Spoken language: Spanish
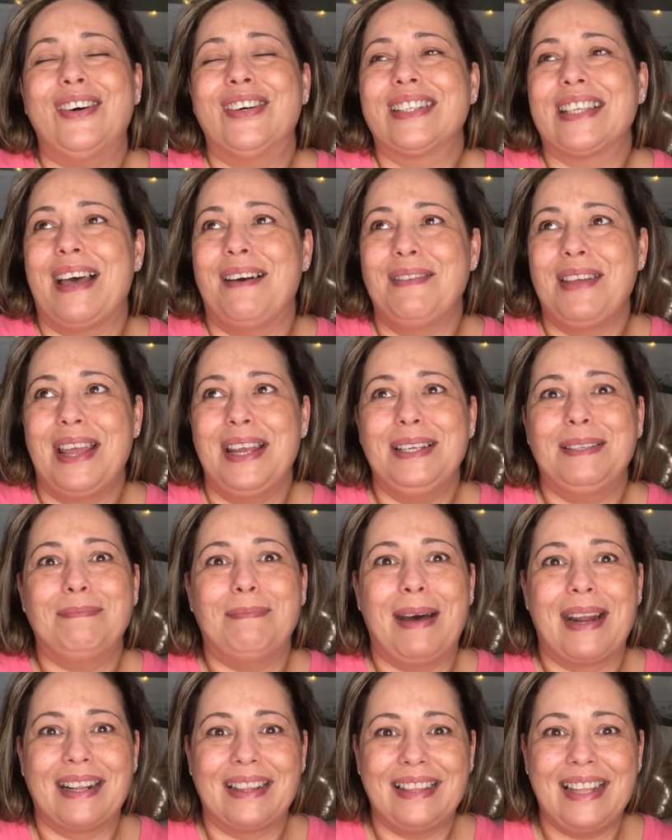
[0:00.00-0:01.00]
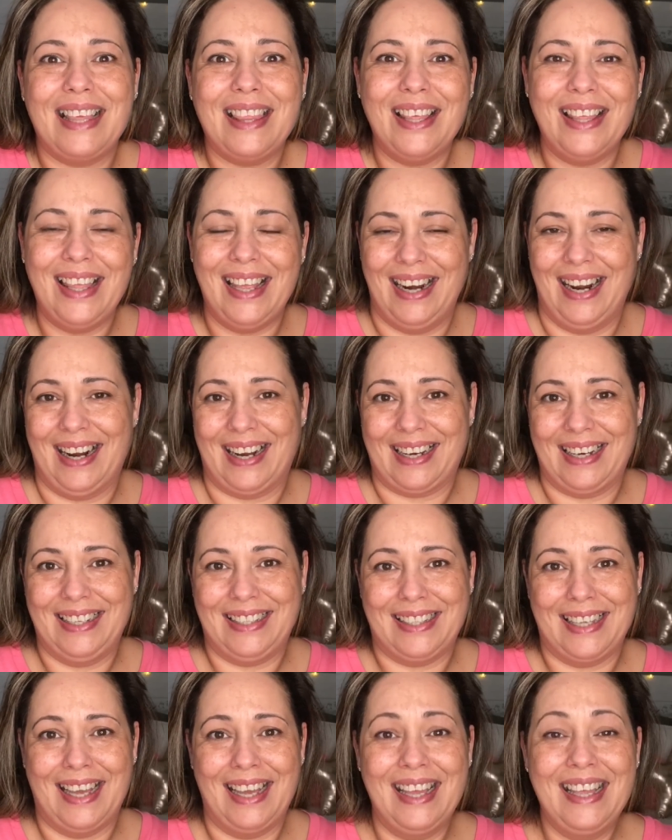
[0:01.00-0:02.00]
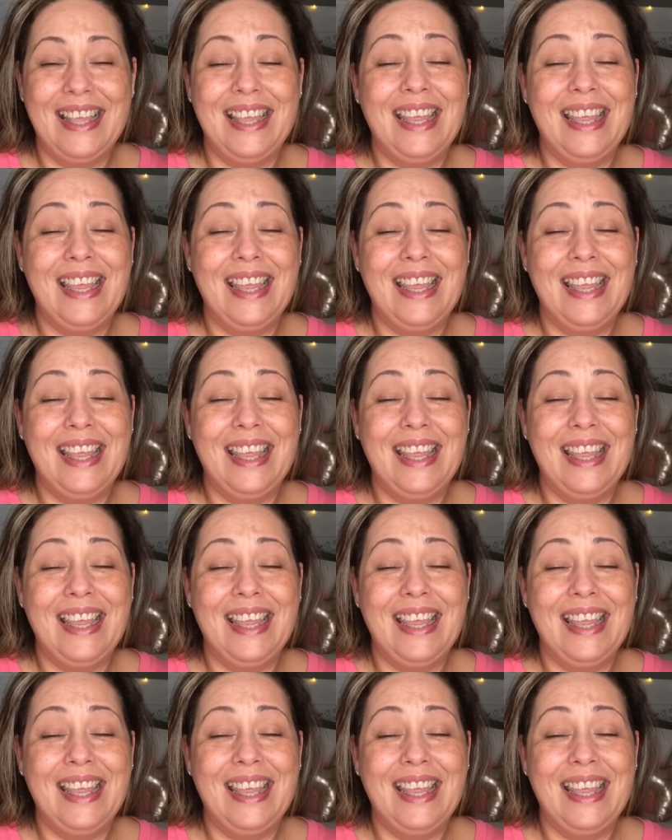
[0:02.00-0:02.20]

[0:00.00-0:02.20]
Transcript: os habíais partido de la risa.